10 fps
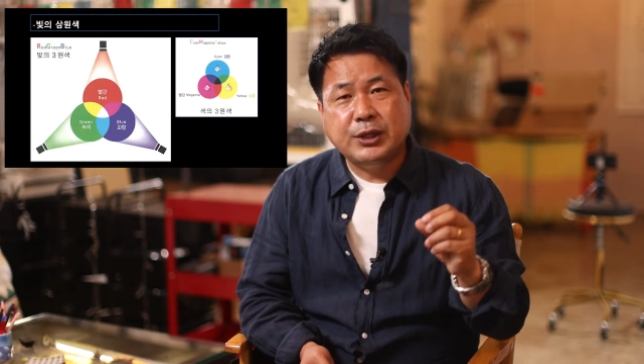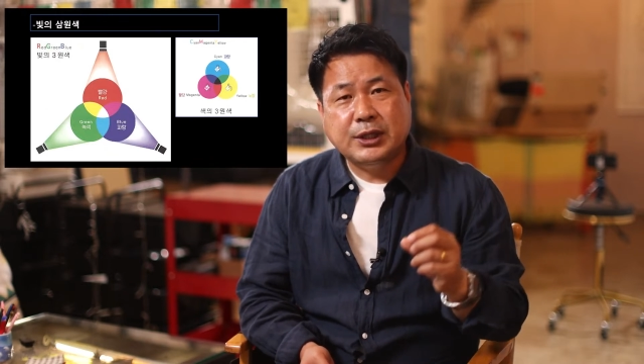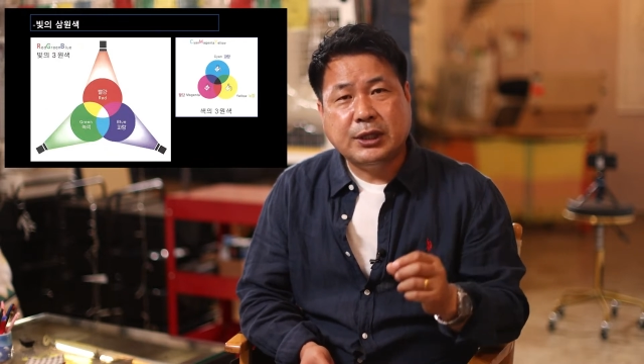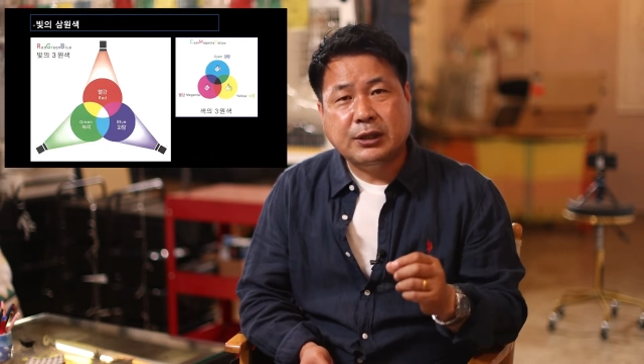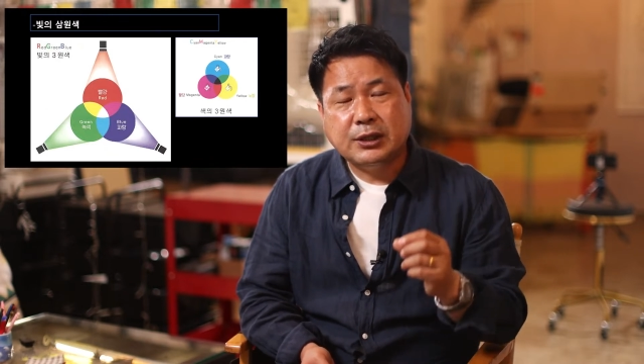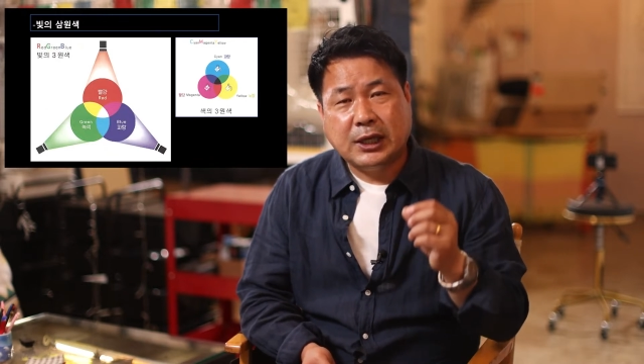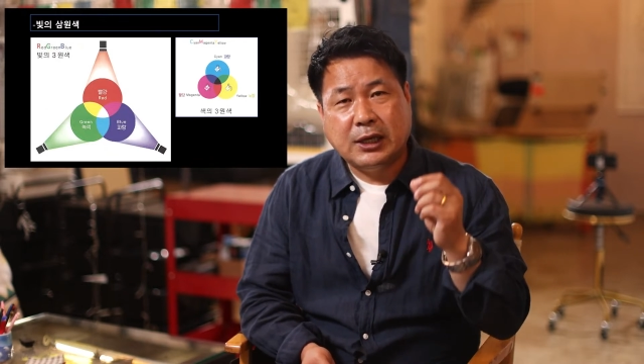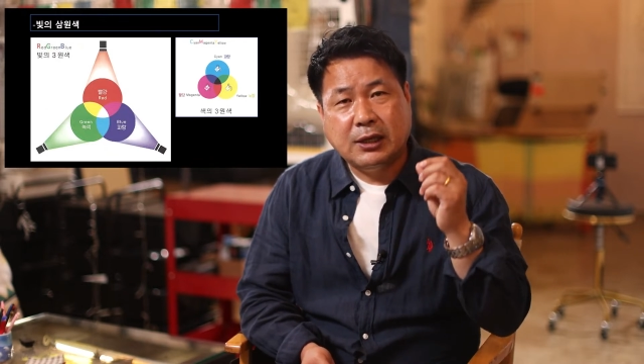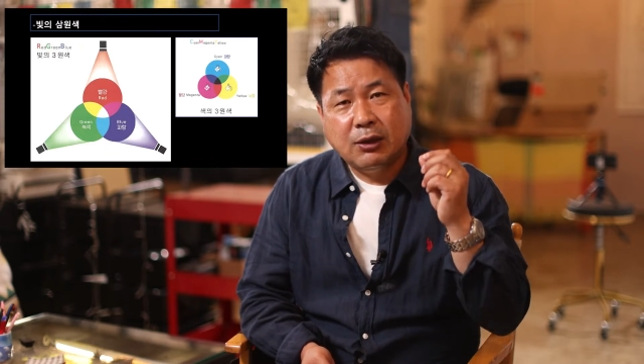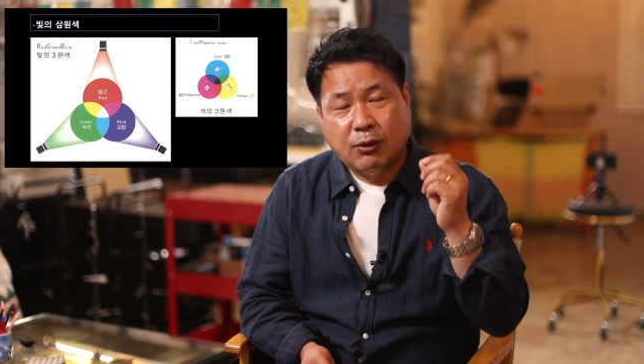흰색을
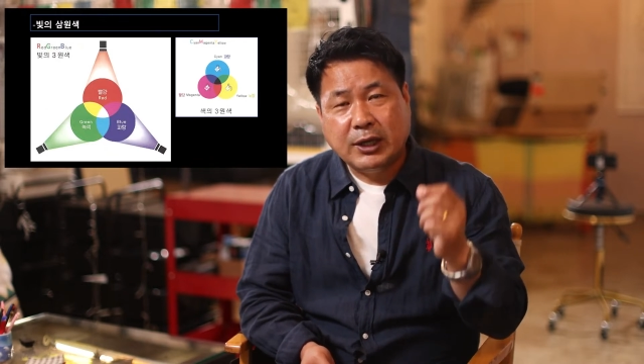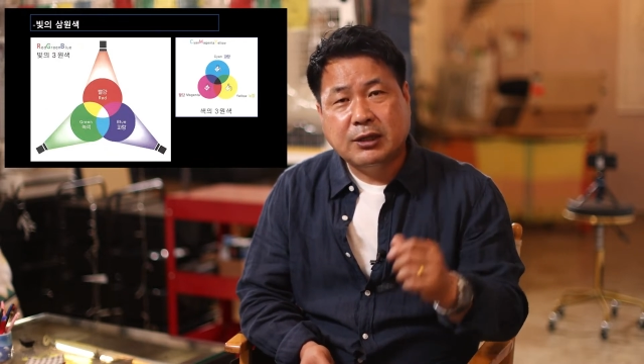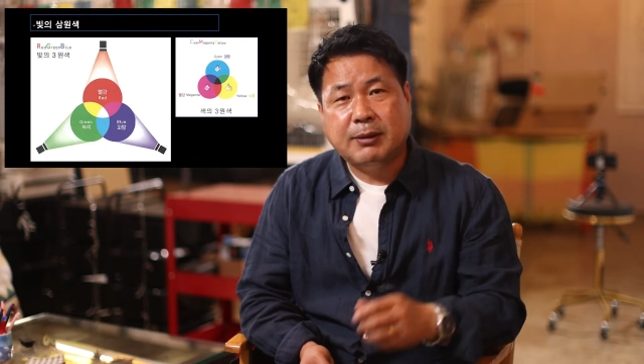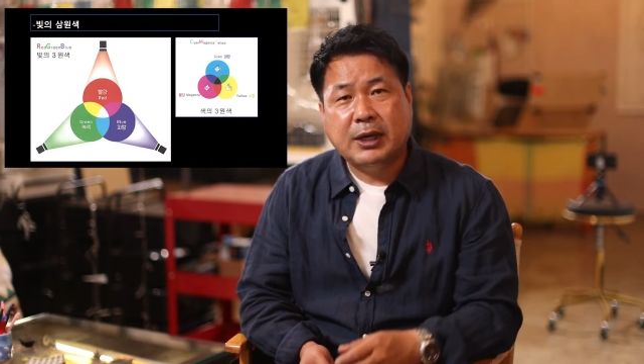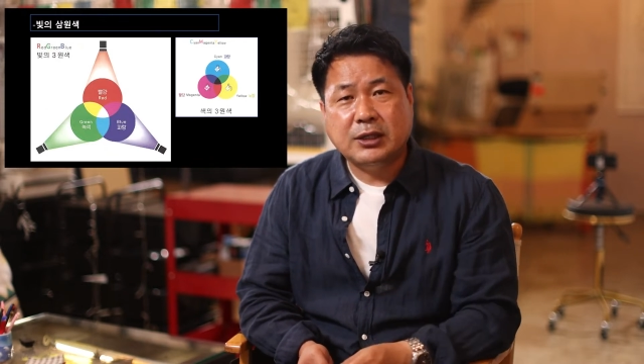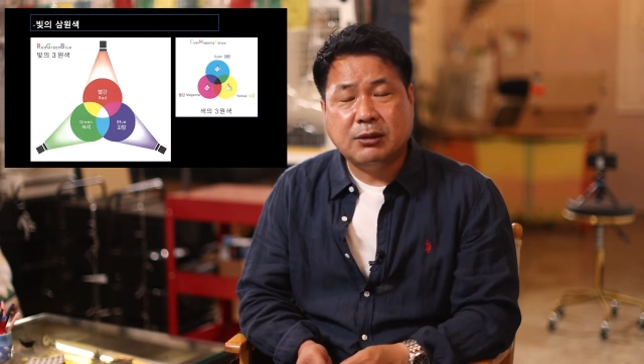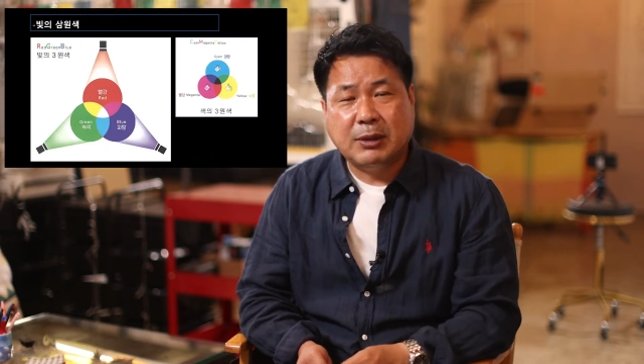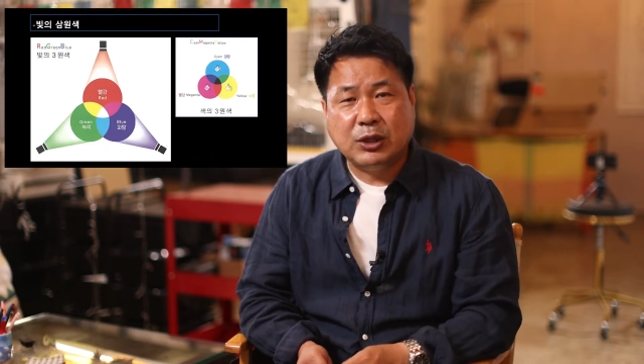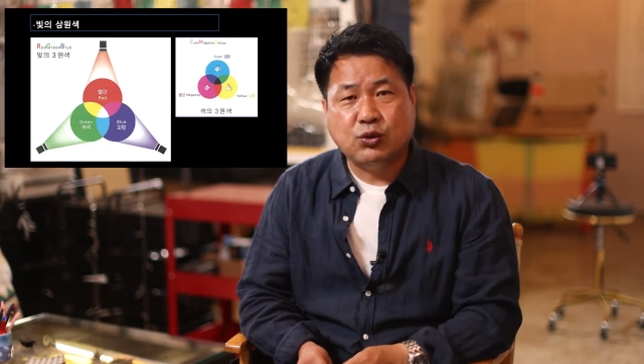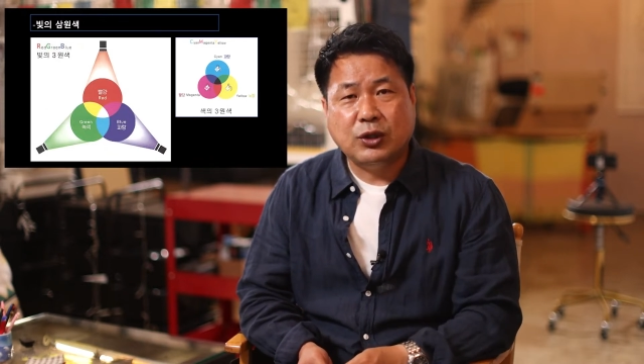잘 화이트 밸런스를
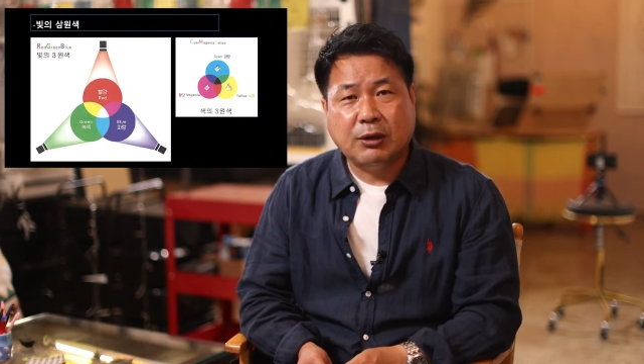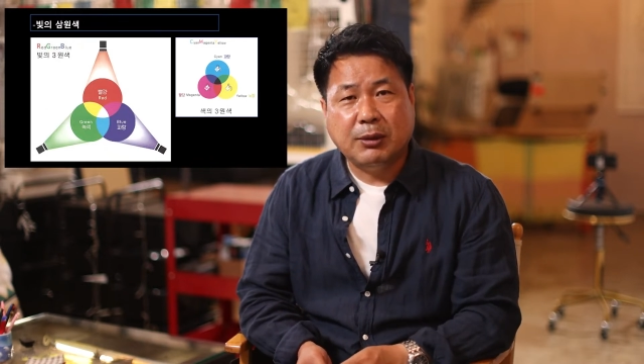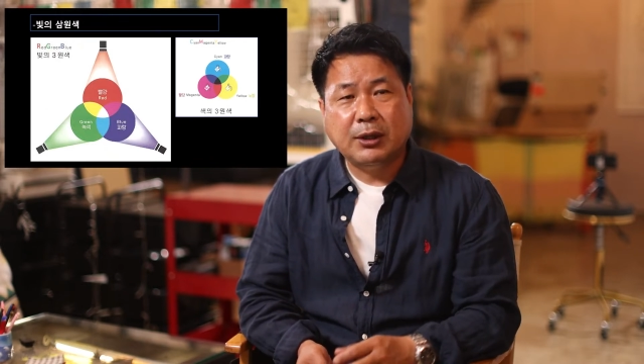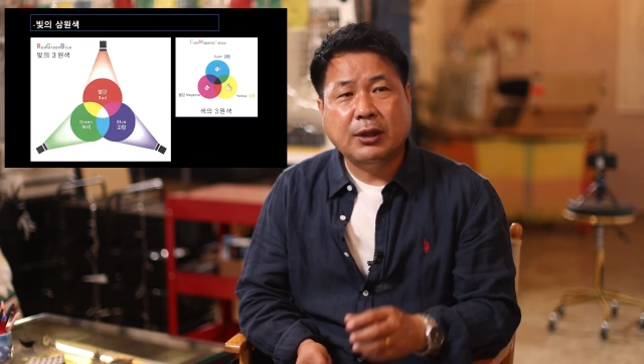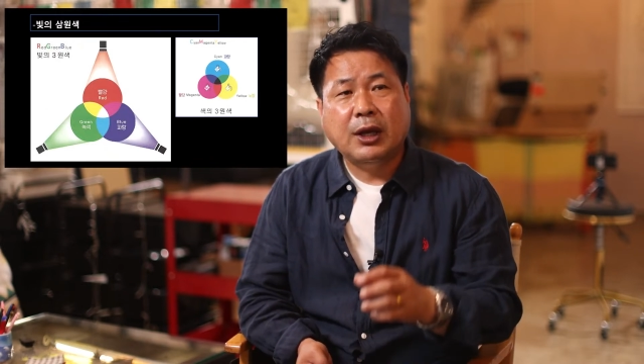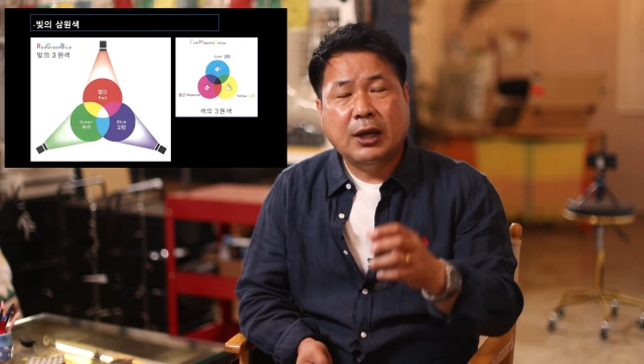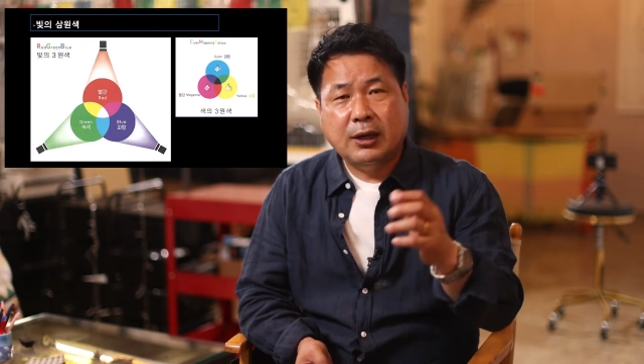맞춘다면